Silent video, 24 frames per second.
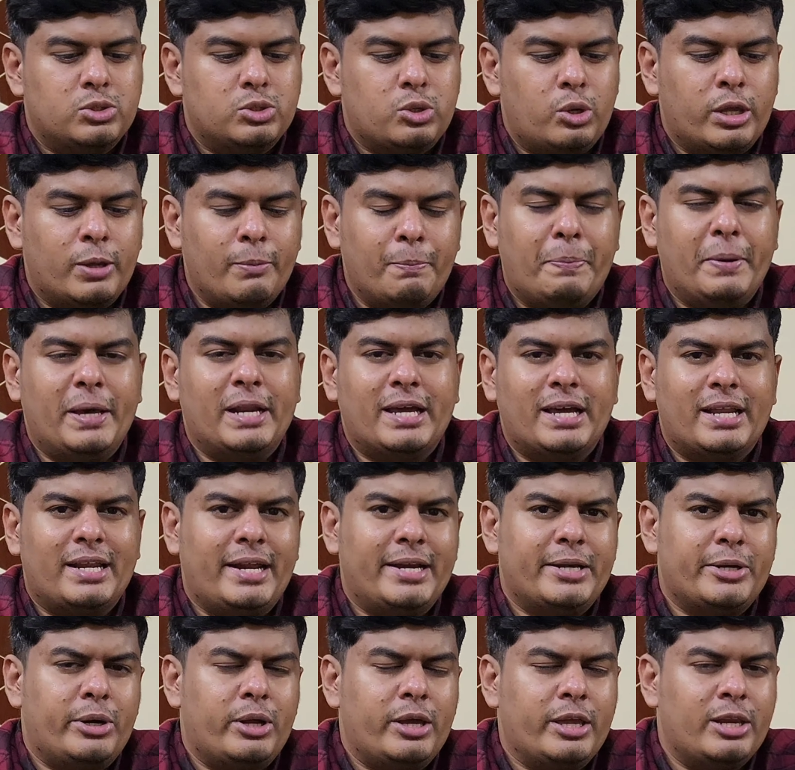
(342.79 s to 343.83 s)
ஸோ இப்போ இருக்க
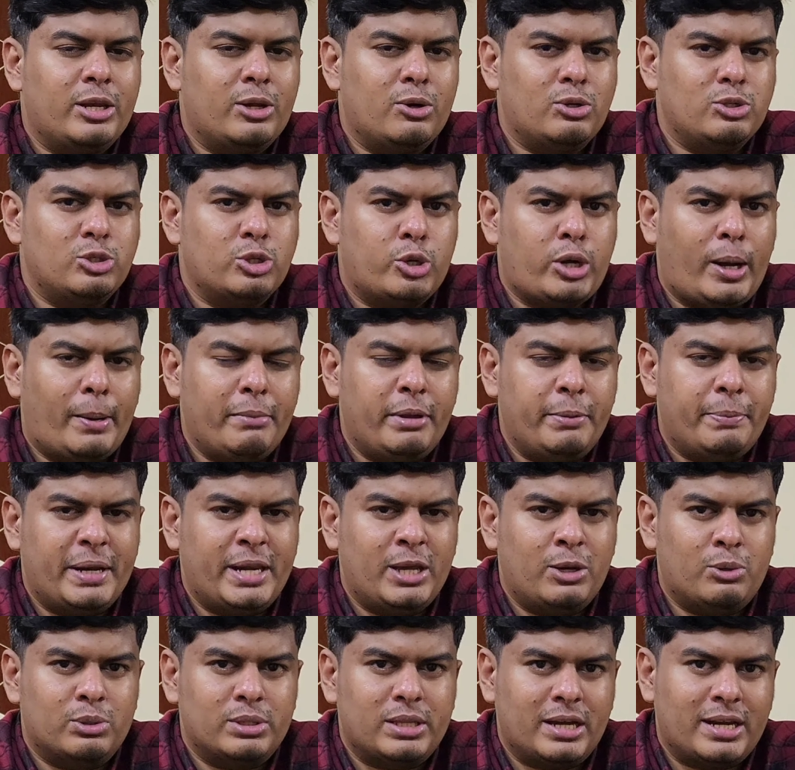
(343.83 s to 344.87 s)
ரேட்டோட இன்னும் கொஞ்சம் கம்மி
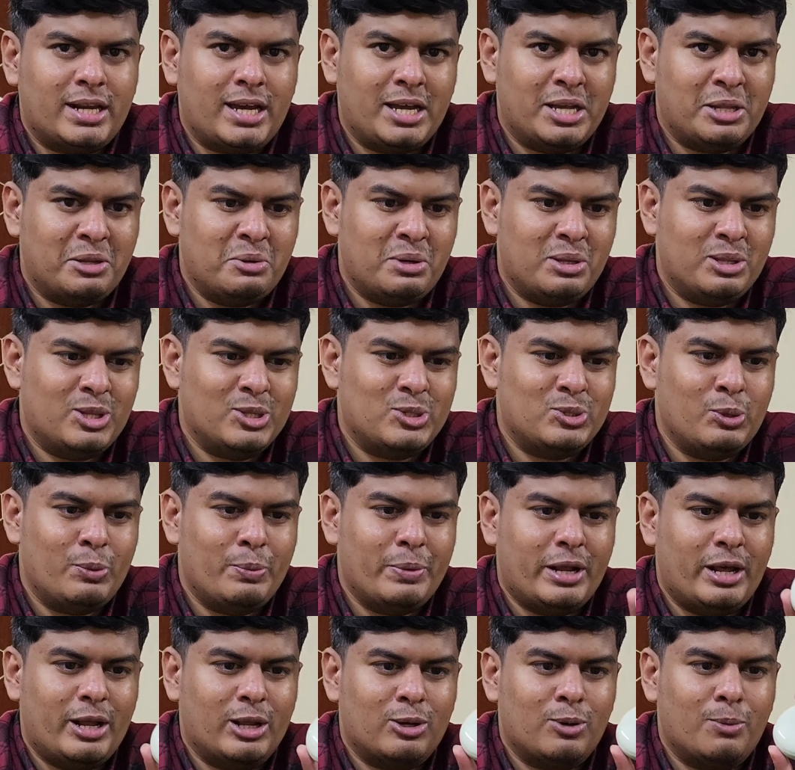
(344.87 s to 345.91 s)
பண்ணி கொடுத்தாங்கன்னா இன்னும் வந்து
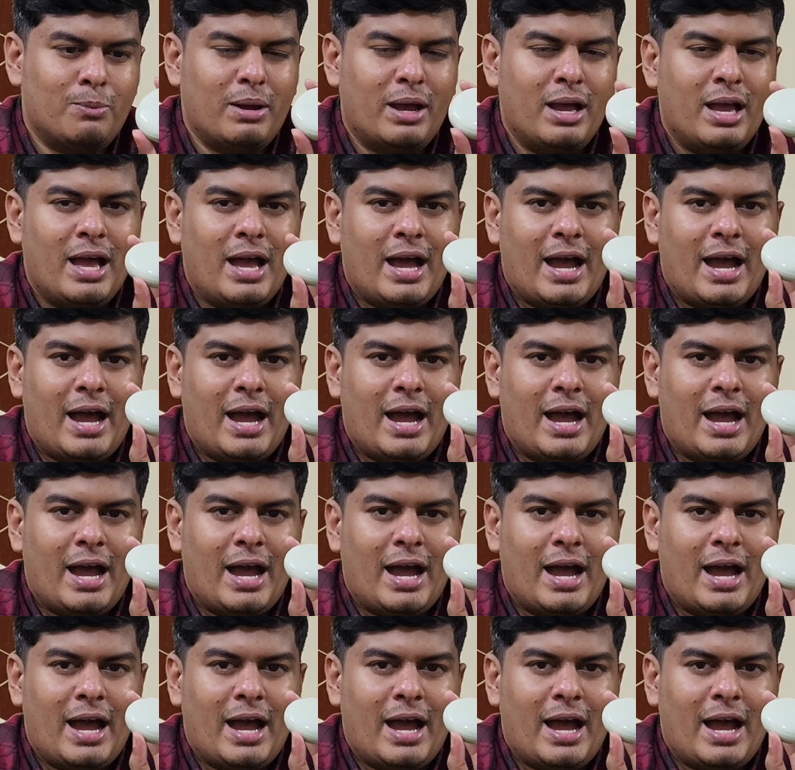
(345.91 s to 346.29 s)
சூப்பராக இருக்கும்